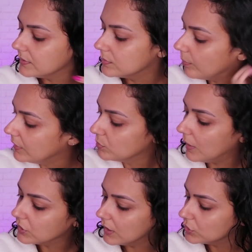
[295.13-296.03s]
principalmente
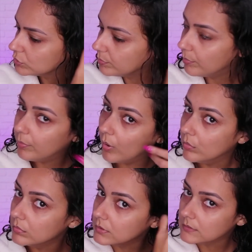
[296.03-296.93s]
mais nas
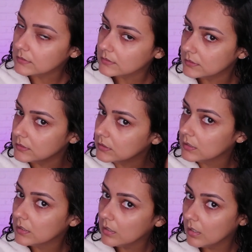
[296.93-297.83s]
pontas, assim.
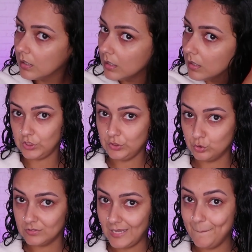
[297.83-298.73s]

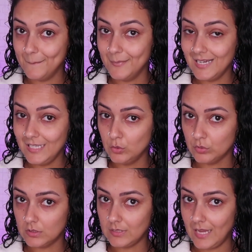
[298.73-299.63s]
Gente, o tamanho
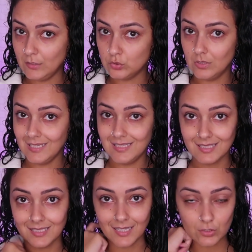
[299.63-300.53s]
que tá isso
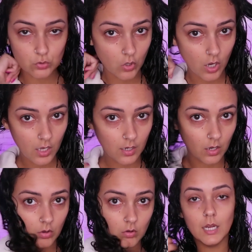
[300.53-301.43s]
daqui. Aí tu olha,
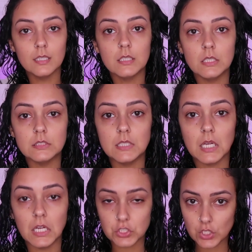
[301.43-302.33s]
ó, aqui está
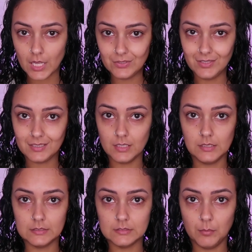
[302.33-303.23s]
cacheado e aqui tá
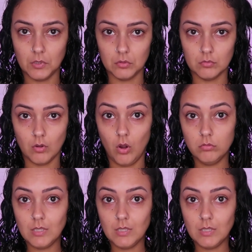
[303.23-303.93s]
desse tamanho. Olha o